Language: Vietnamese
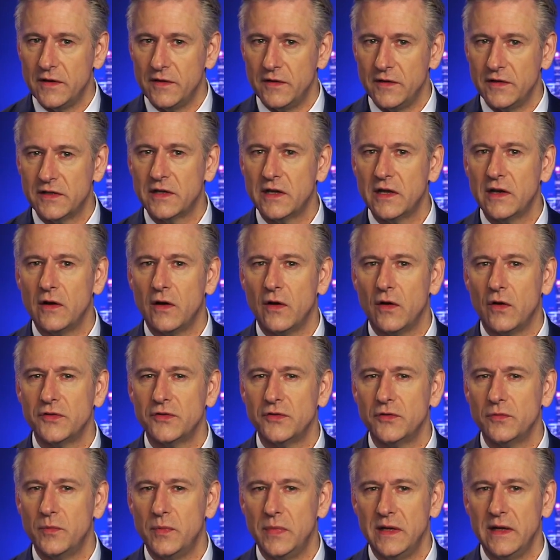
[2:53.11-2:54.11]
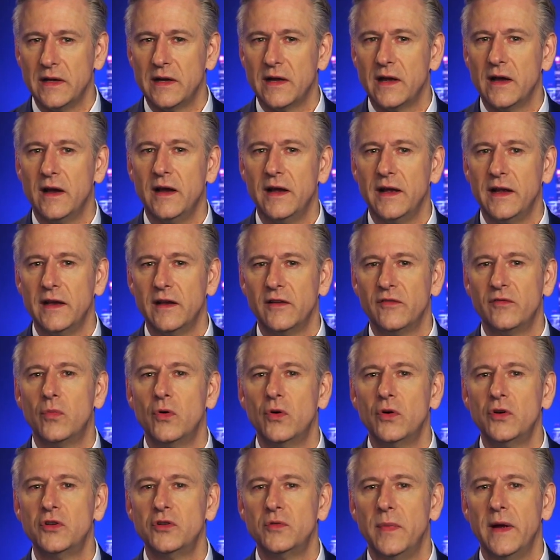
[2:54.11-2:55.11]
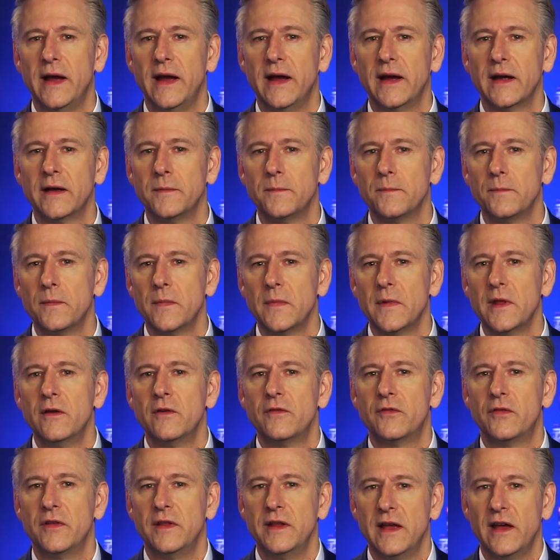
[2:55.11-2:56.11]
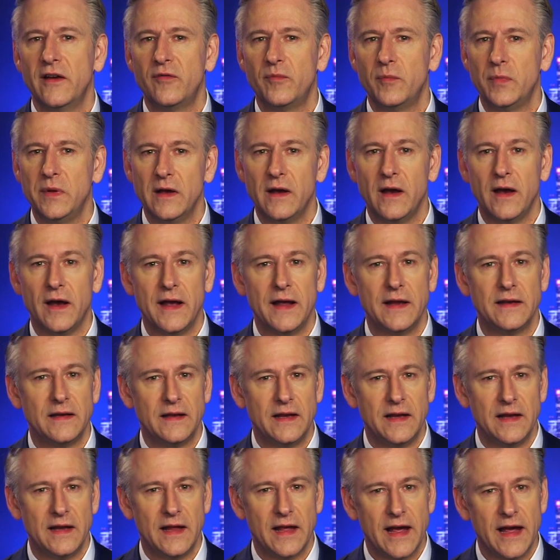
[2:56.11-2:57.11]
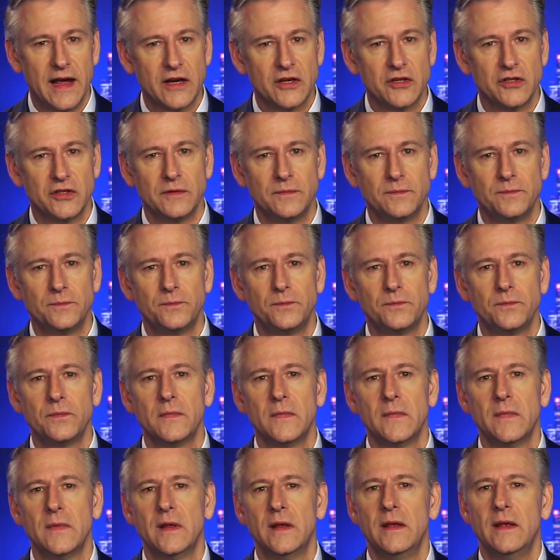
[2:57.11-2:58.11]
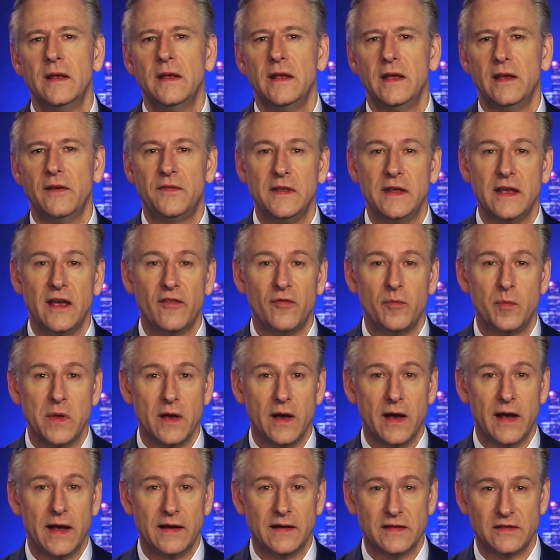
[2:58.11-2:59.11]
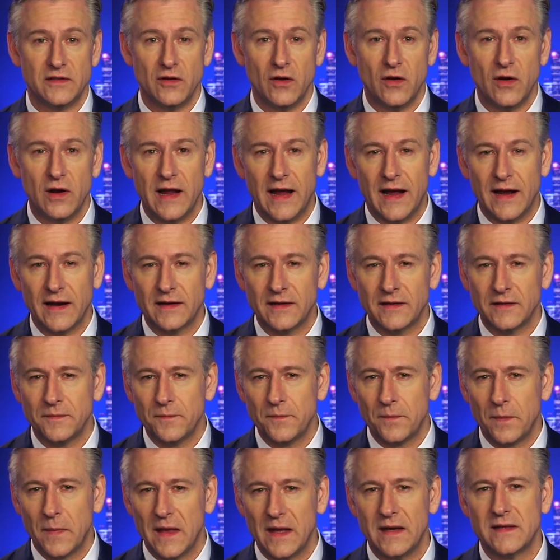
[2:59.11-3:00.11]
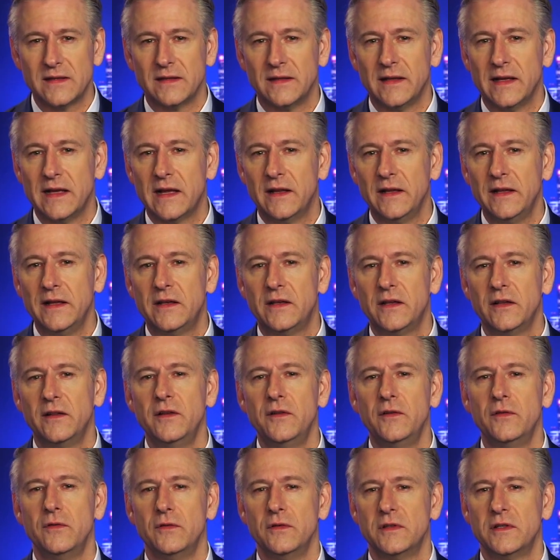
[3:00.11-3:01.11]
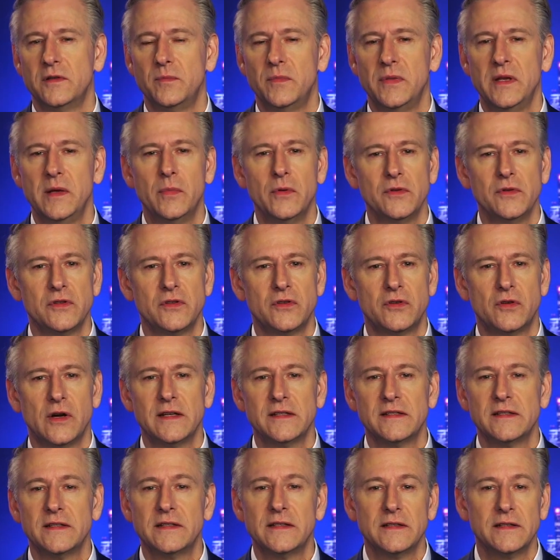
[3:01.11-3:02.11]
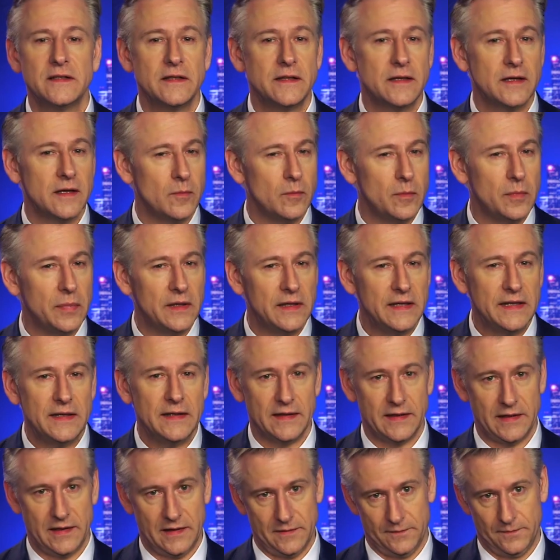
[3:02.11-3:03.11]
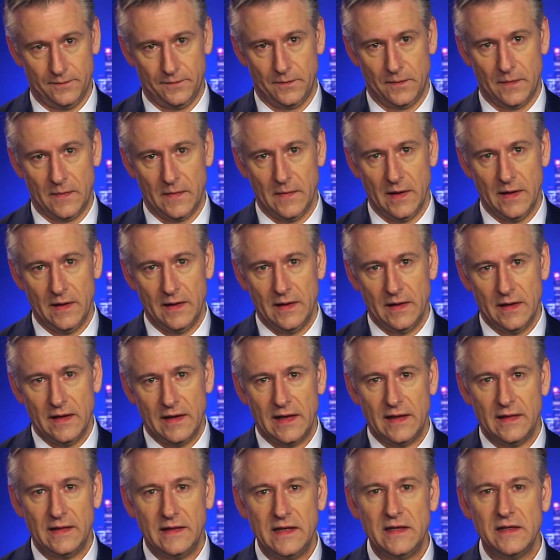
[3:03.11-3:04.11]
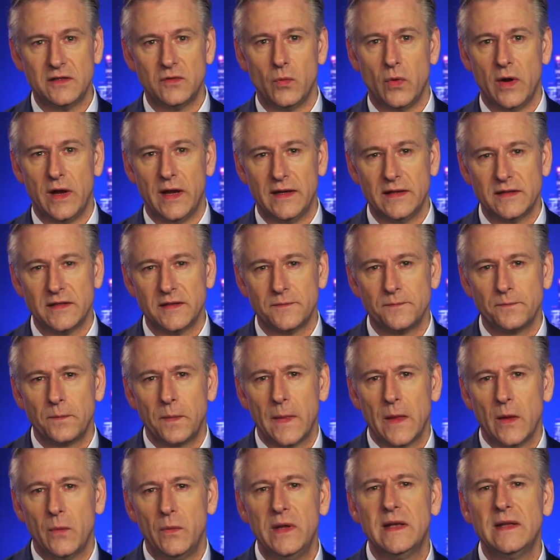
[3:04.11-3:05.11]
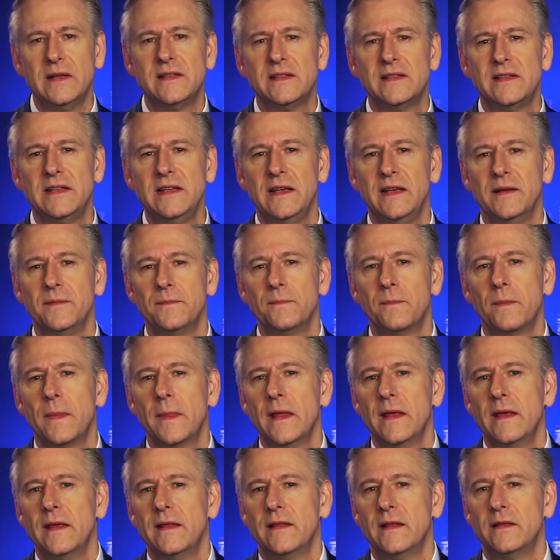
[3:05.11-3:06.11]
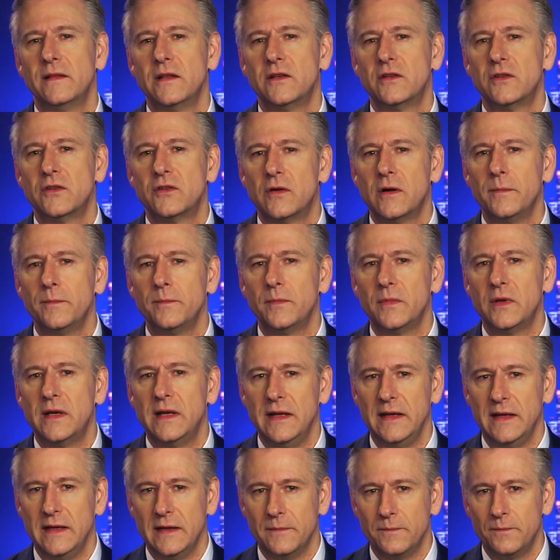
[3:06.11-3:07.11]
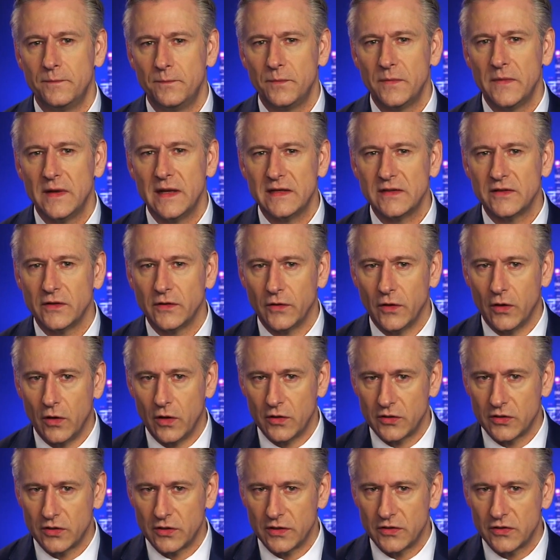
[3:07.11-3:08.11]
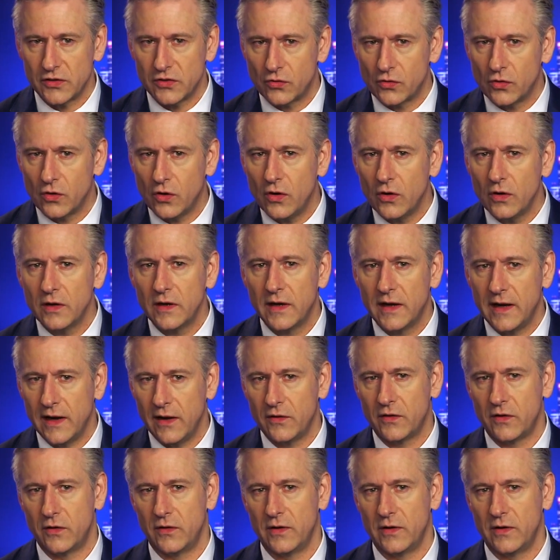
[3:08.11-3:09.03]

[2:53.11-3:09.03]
Vì vậy, đây cũng có thể là một loại cản trở khiến ép bê i phải hành động. Nếu ép bê i không ra tay, rất có thể họ sẽ toàn đánh mất lòng tin của người dân. Theo những cách này, có thể thấy rằng đội ngũ của Trump đã tung ra một cuộc phản công mạnh mẽ.